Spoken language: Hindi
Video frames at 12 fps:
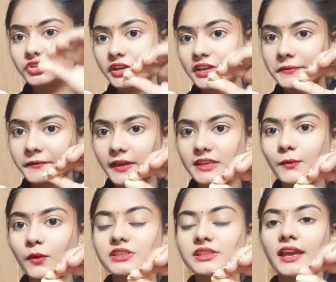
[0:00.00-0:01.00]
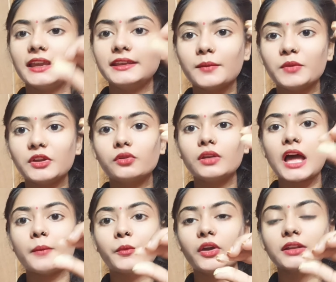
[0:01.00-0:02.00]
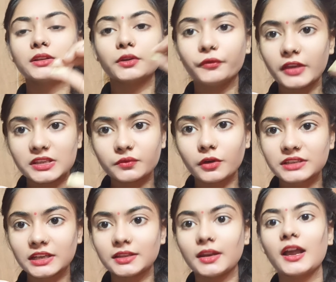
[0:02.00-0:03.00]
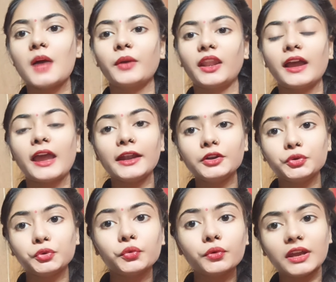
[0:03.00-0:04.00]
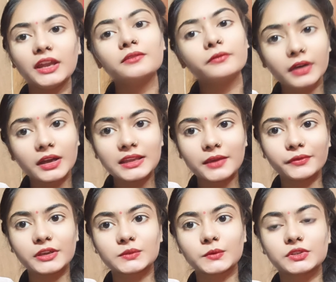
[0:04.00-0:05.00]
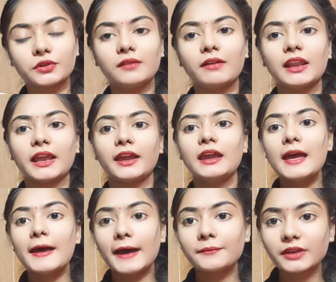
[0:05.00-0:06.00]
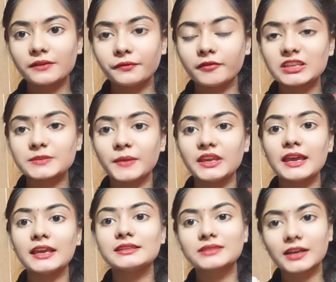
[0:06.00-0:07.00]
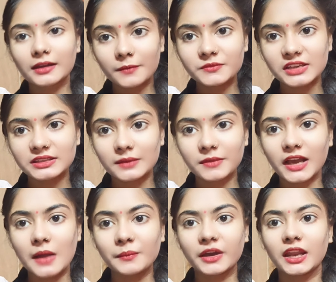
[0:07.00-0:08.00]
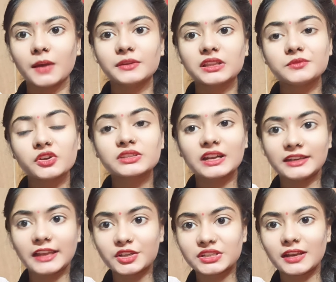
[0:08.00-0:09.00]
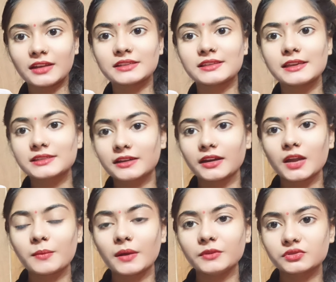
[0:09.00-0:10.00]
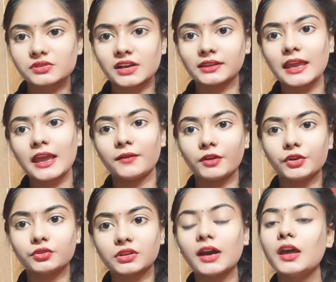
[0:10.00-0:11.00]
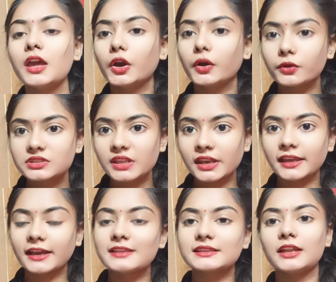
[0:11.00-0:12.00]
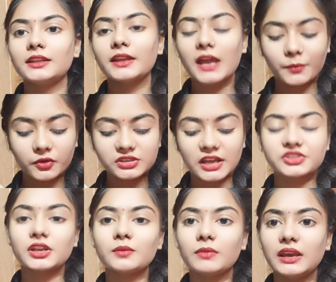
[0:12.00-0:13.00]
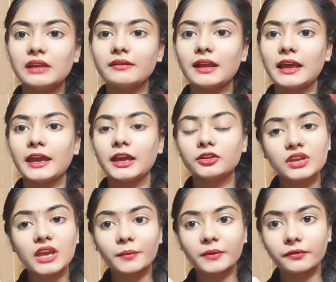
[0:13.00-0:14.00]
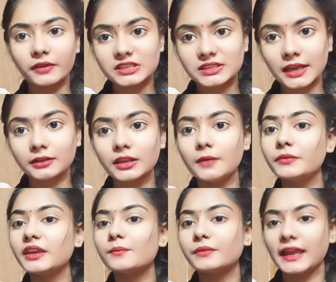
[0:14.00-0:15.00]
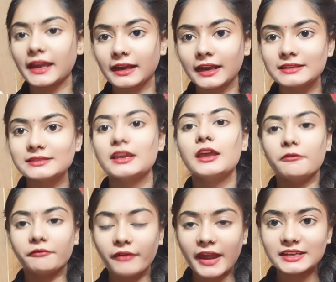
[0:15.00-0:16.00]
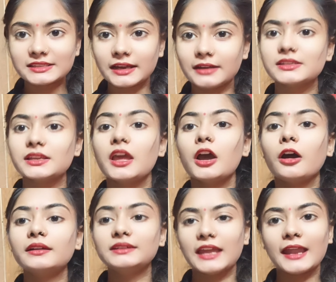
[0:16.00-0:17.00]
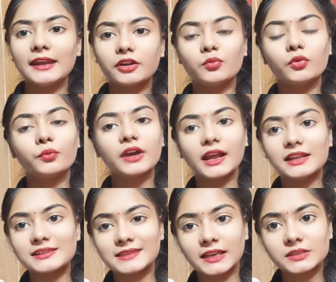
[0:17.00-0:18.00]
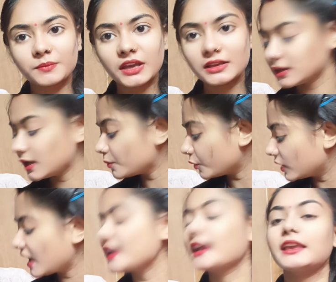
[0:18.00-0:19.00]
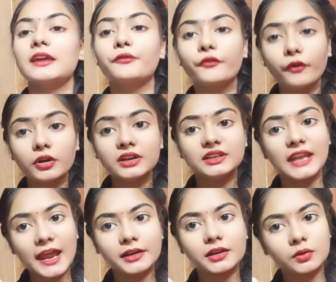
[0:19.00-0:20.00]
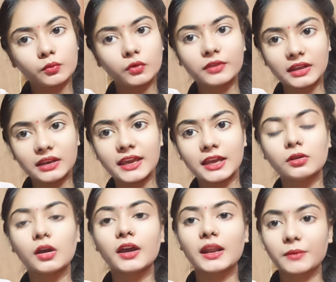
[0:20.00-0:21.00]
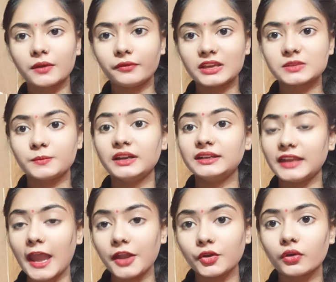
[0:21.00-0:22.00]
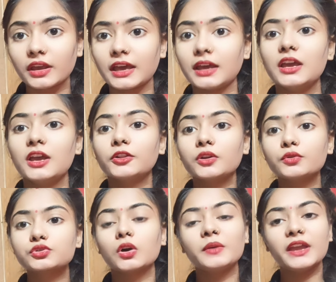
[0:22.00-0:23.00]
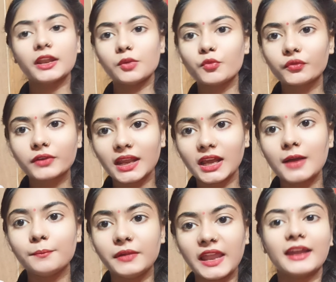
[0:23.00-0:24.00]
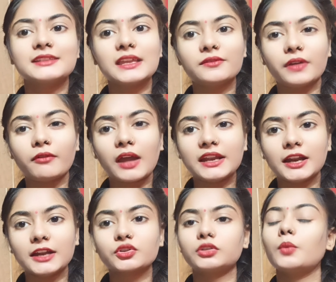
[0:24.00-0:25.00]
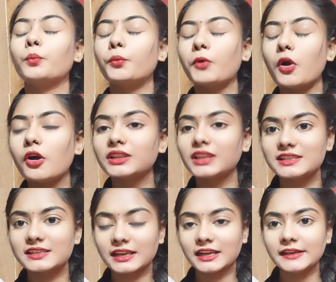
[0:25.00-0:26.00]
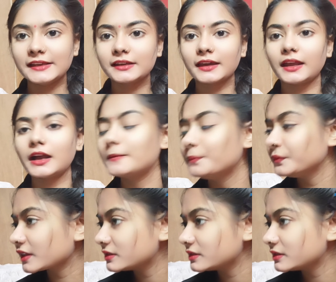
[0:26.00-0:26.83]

तो जो ये फेस वॉश है ये बिल्कुल आपको एक तो फेस वॉश की तरह काम करेगा एंड टू इन वन ये फेस वॉश होने वाला है आपके फेस पे ये स्क्रब जैसा भी काम करेगा मतलब जो इसका टेक्सचर है जैसा स्क्रब हम यूज़ करते हैं एवर यूथ का उस तरीके का इसके अंदर आपको टेक्सचर मिलने वाला है तो ये आपके फेस से एकदम ही ब्लैक हेड्स वाइट हेड्स और टैन रिमूव करेगा जैसे कि इस पर इसने बोला है कि ये फोर टैन रिमूव के लिए है तो अगर आपके फेस पे टैन हो गया है तो उसको भी ये रिमूव करेगा ब्लैक हेड्स एंड वाइट हेड्स को तो बहुत अच्छे से क्लीन करेगा